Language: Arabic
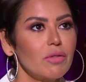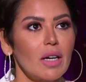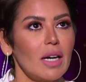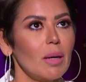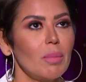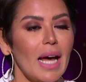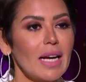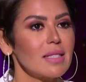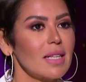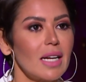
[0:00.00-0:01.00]

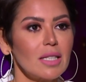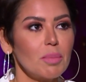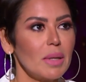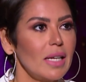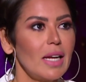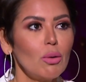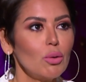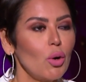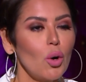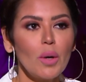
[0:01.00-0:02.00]
فبالعكس انا اتمنى له
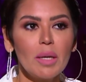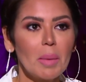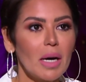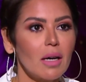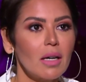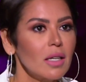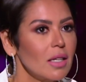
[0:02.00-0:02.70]
ان هو يبقى